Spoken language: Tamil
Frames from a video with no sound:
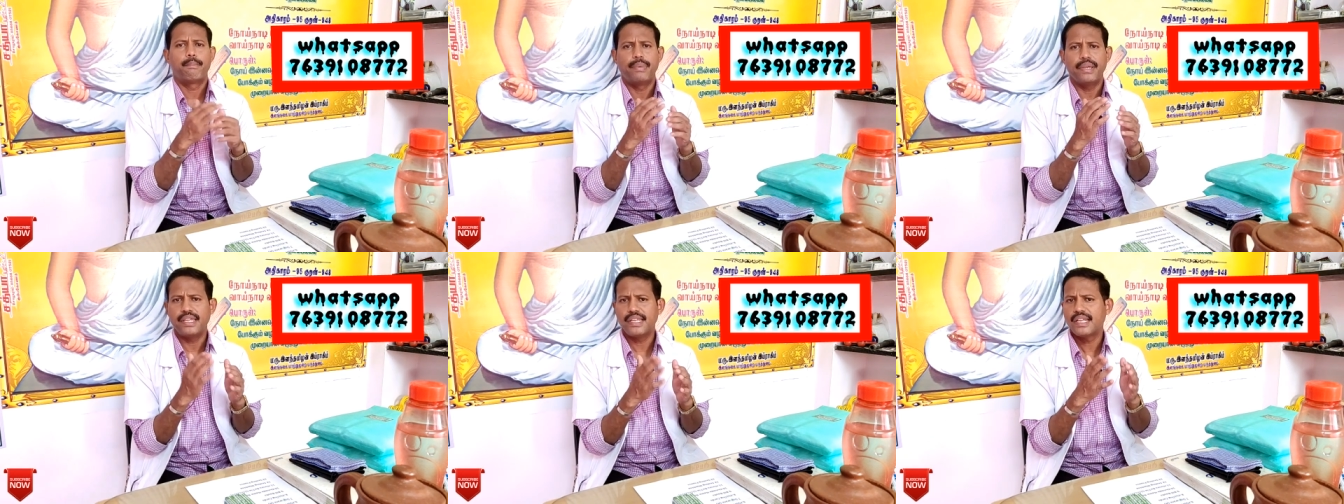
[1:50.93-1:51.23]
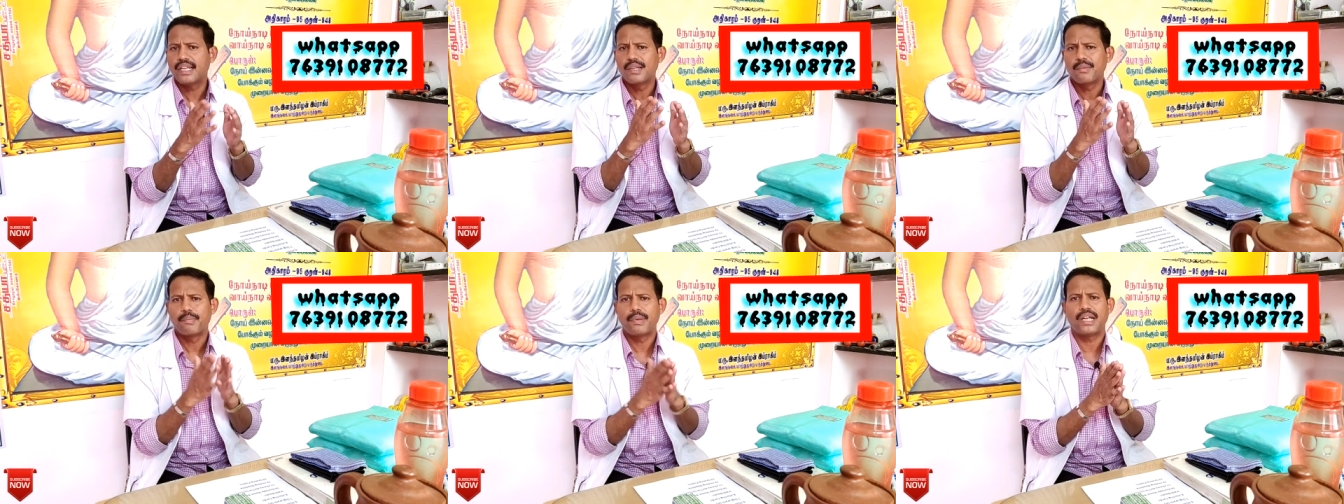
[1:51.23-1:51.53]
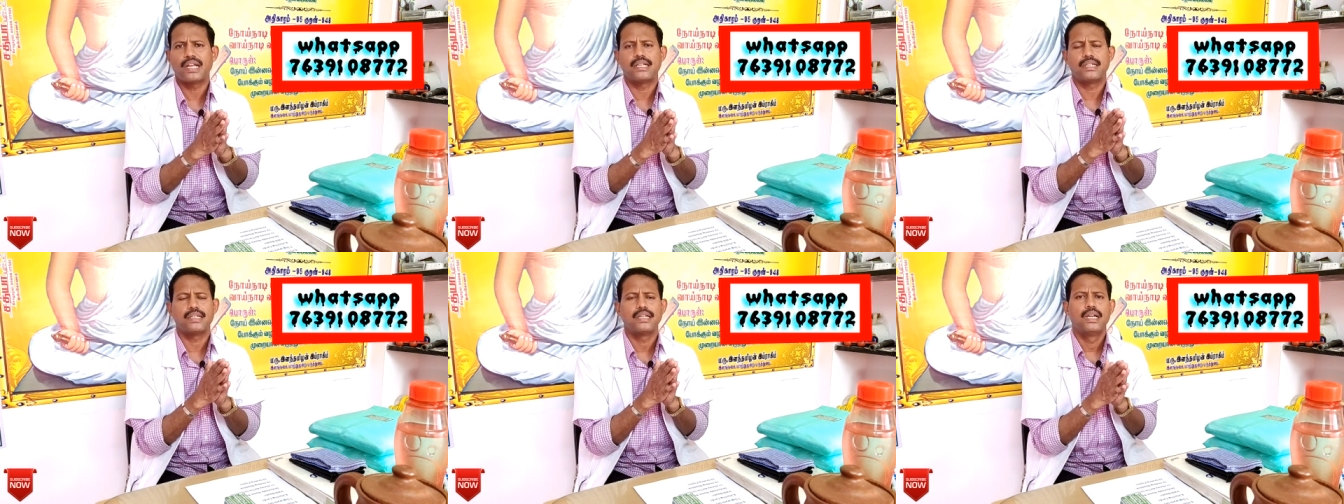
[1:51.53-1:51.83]
பீரியட்
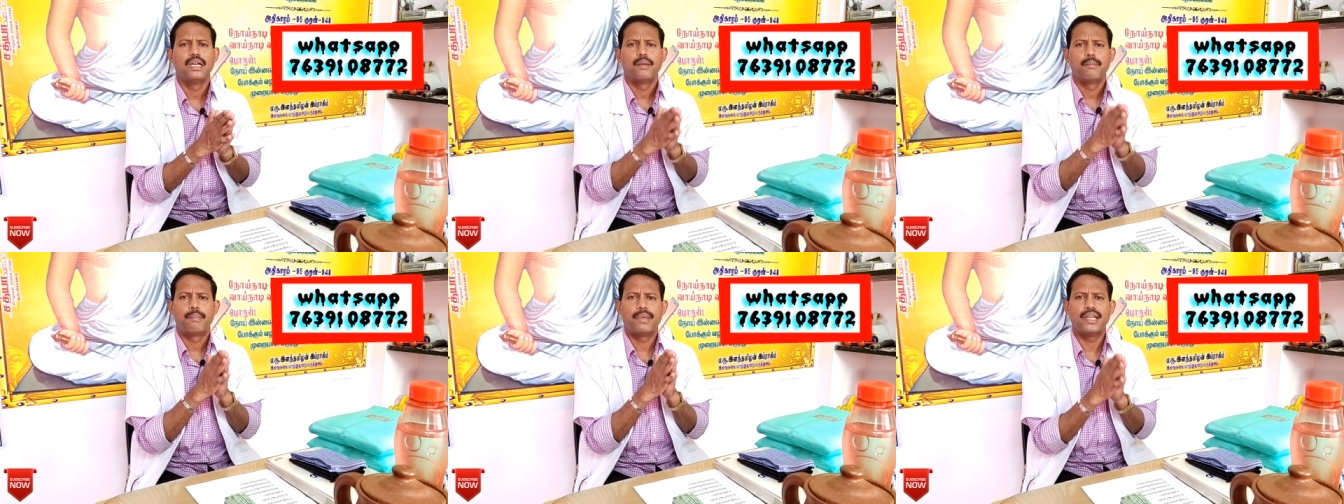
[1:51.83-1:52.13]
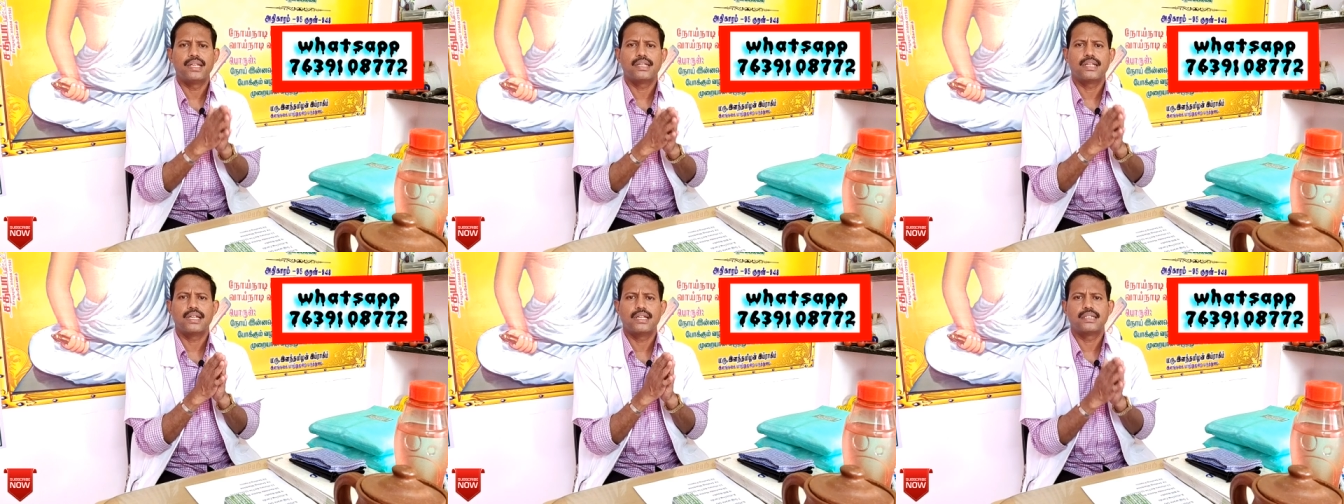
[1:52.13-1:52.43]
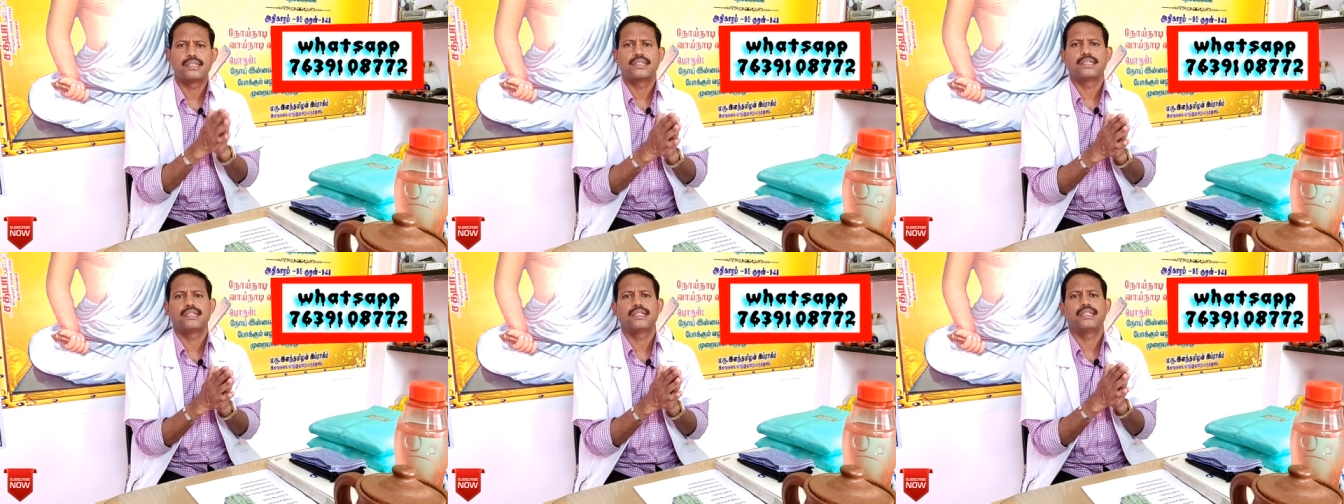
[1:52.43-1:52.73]
பேடு
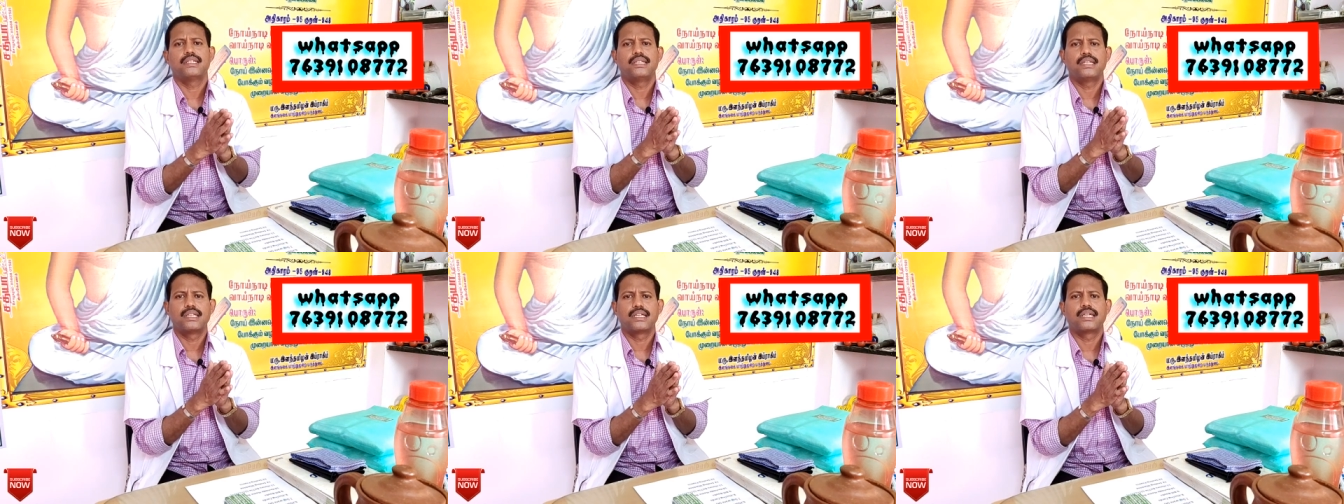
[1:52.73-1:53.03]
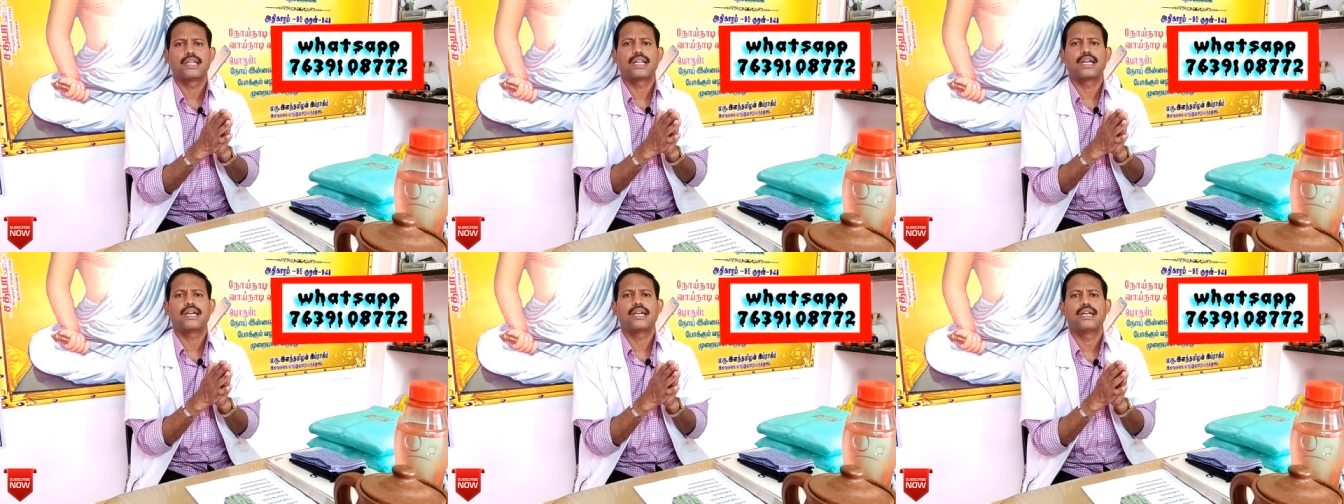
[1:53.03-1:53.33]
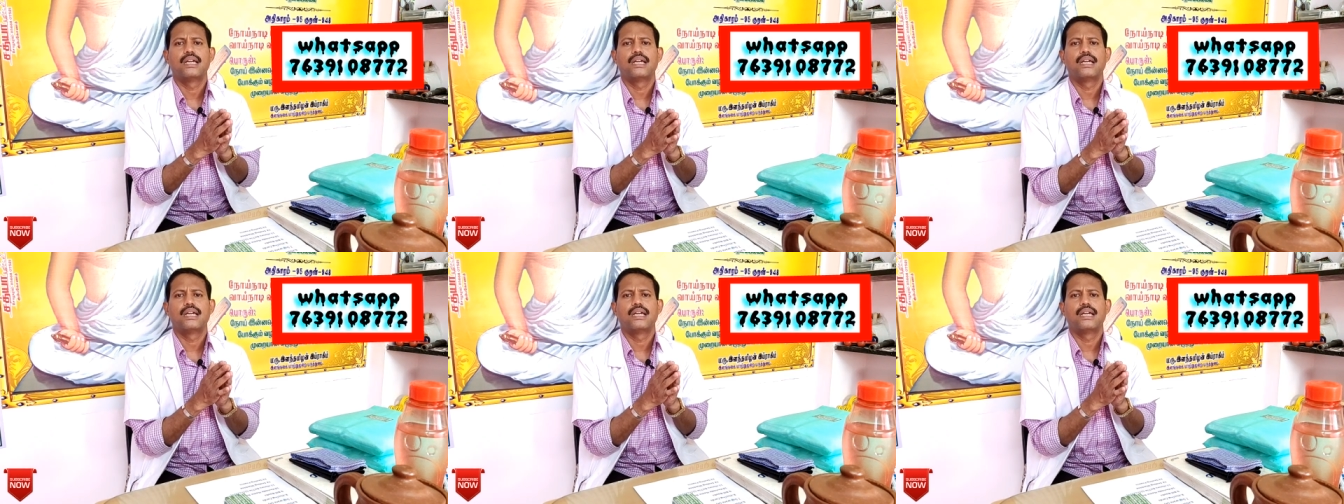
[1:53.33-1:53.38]
பெண்களுக்கு இருக்கிற